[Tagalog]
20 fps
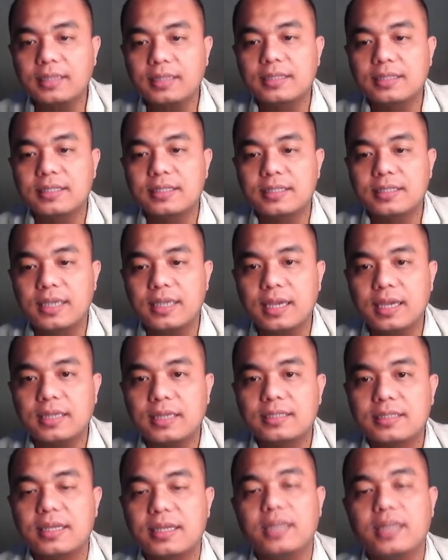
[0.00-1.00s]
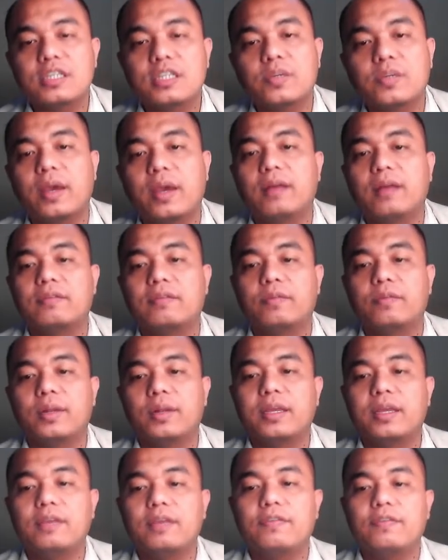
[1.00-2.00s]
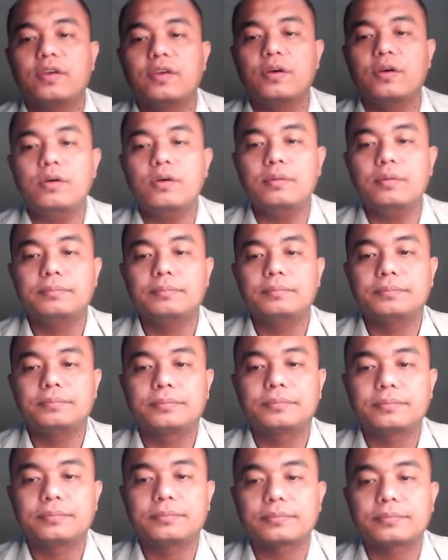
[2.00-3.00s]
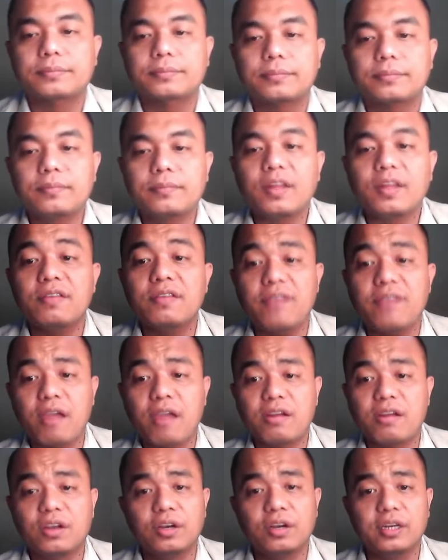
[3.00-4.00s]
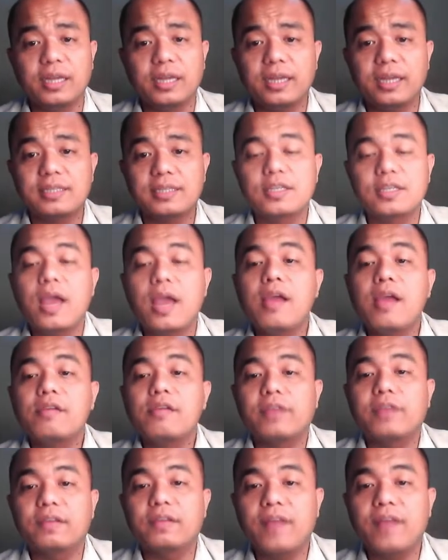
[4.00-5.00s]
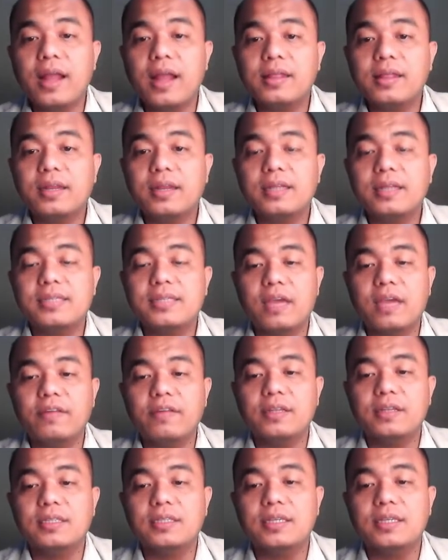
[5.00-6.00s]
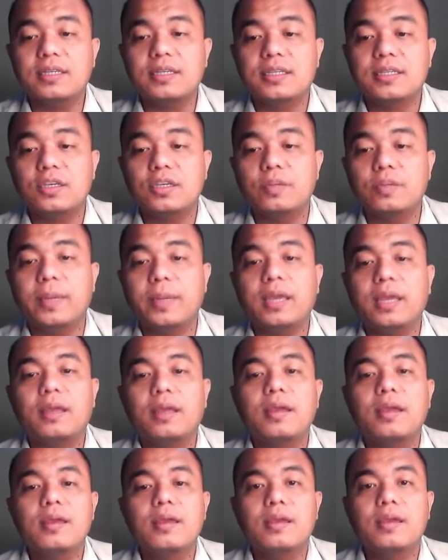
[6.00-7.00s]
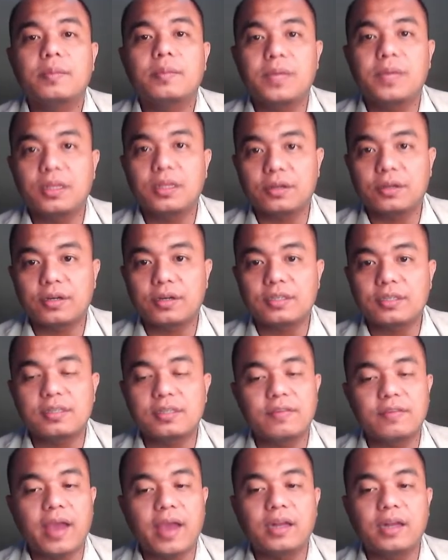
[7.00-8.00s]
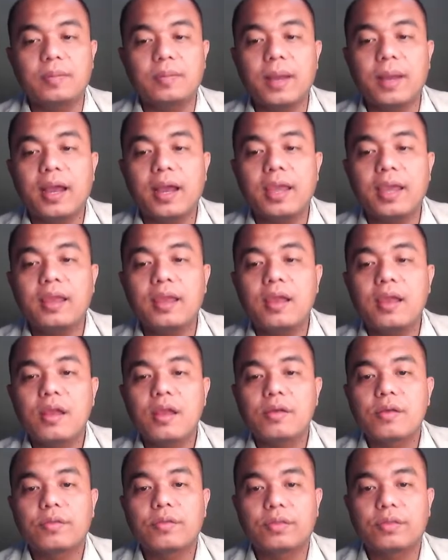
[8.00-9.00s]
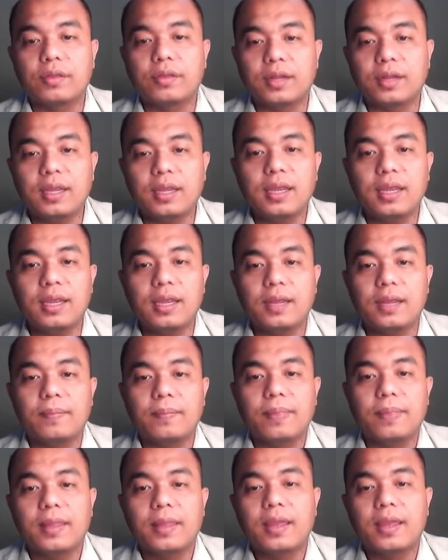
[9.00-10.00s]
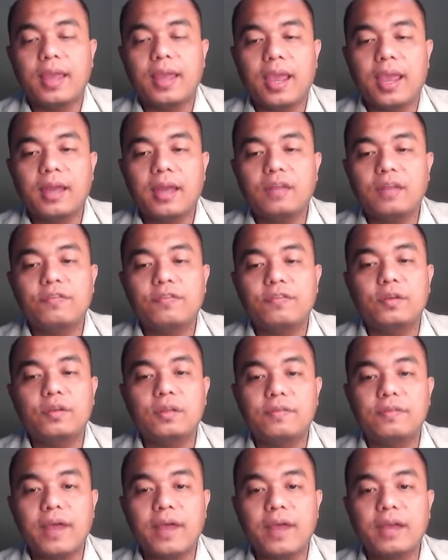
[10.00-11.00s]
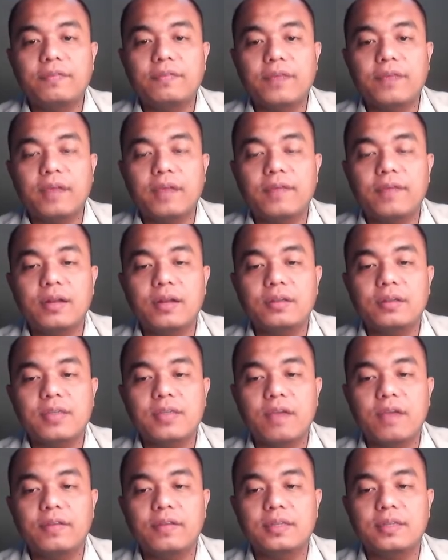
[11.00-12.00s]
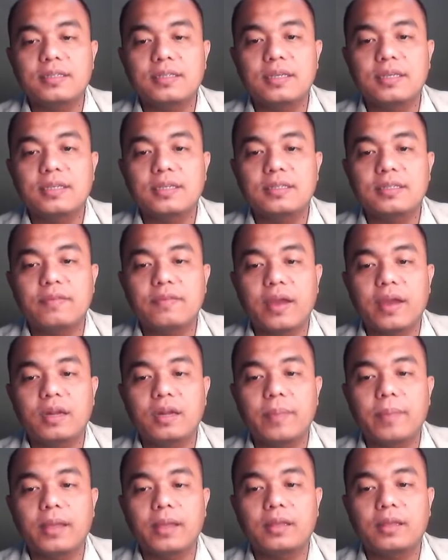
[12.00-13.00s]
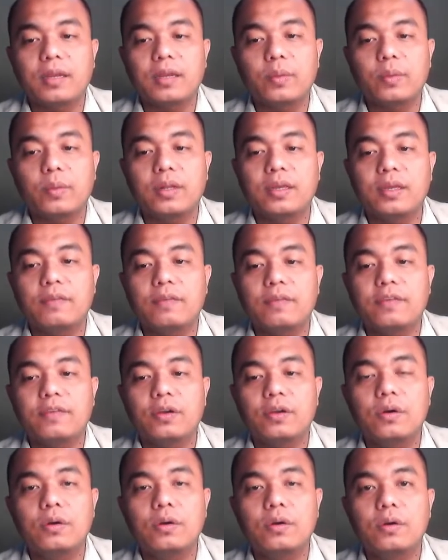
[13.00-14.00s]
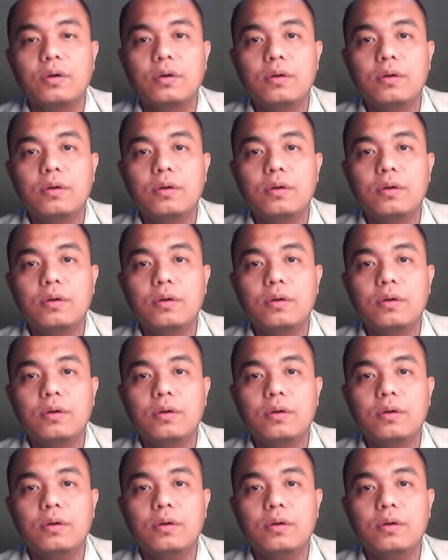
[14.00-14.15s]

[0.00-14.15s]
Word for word: 6, and 12 will give you, very good, it's 576 cubic meters divided by 3. And if you divide 576 divided by 3 will give you,